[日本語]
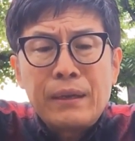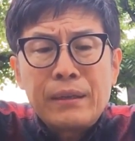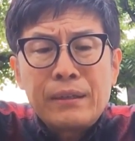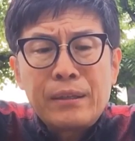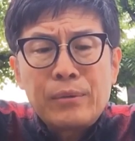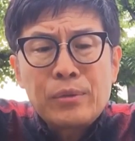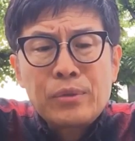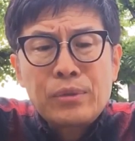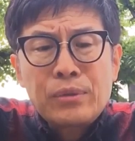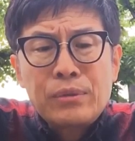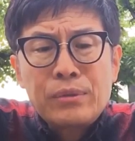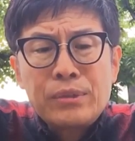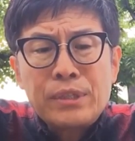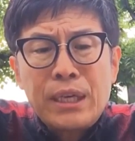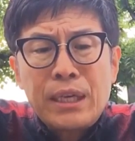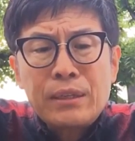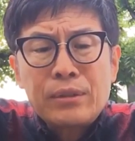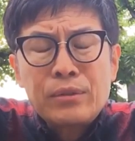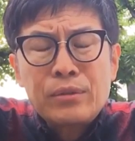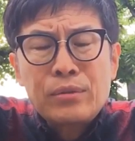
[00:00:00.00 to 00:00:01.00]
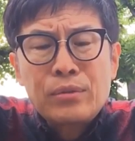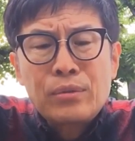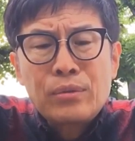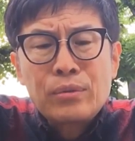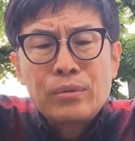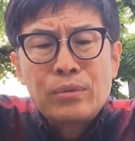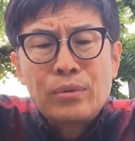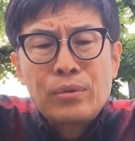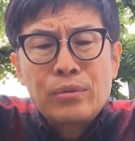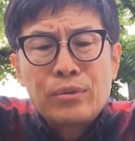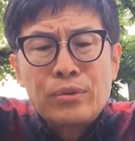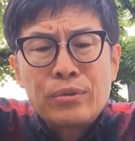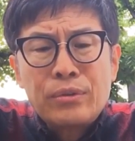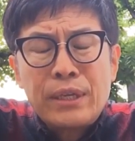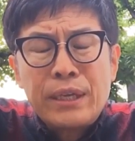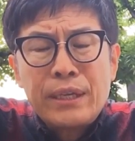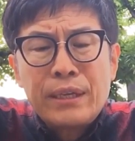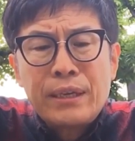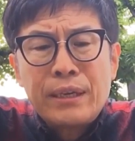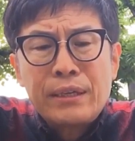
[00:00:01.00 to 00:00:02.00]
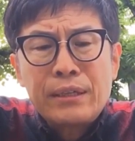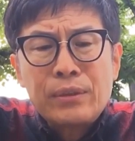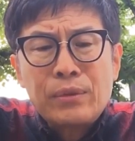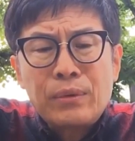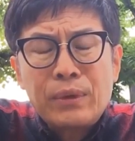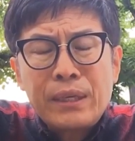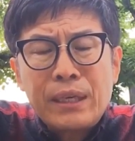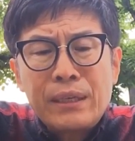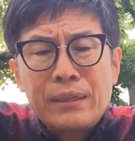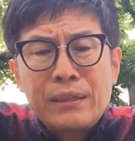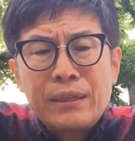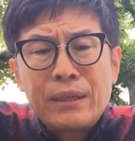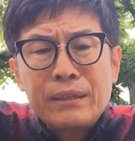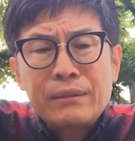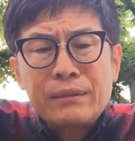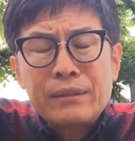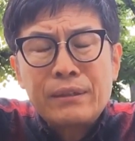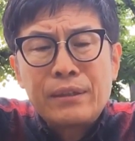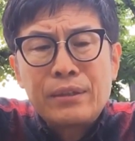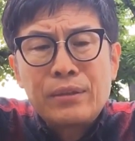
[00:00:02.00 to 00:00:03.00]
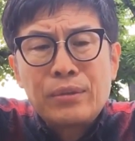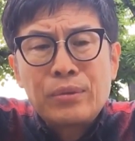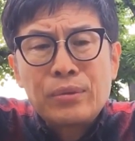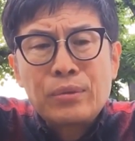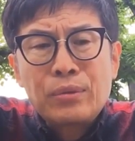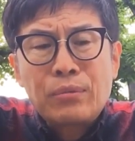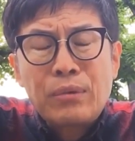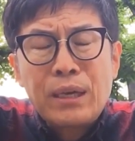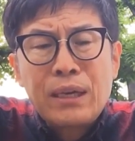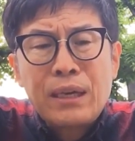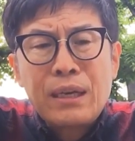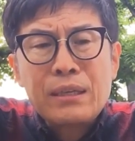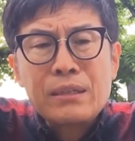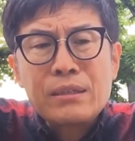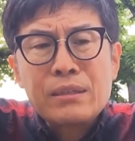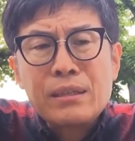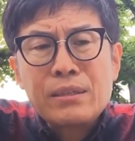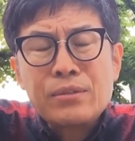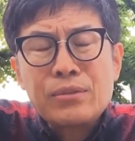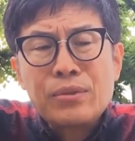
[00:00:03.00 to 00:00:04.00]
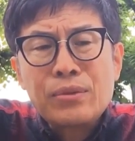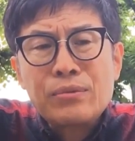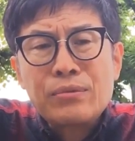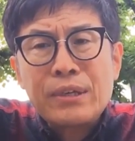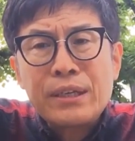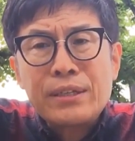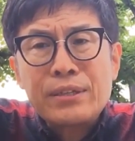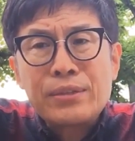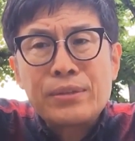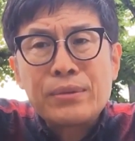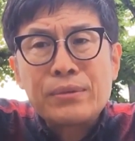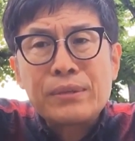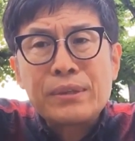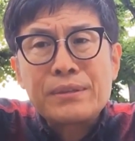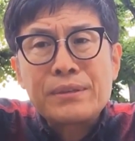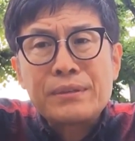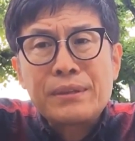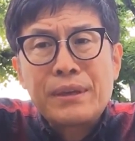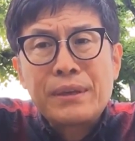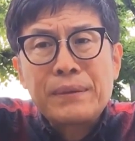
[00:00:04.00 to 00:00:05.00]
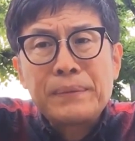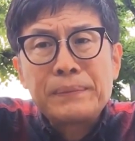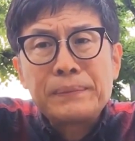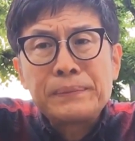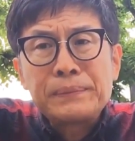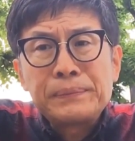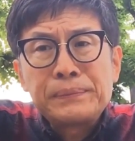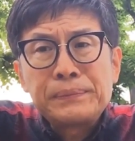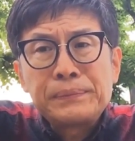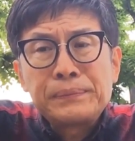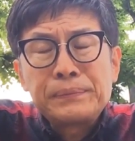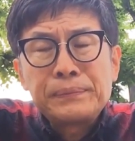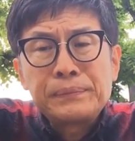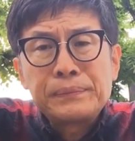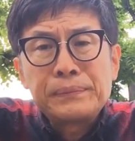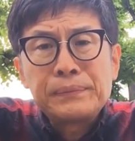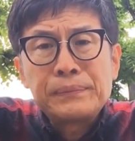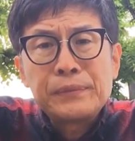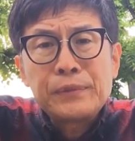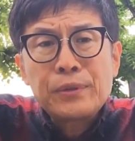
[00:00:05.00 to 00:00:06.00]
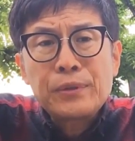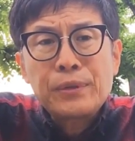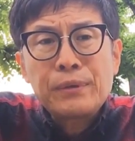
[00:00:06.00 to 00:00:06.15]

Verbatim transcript: でもじゃあその特殊な怒りとは何かっていうことは、観察力が必要ですね。そ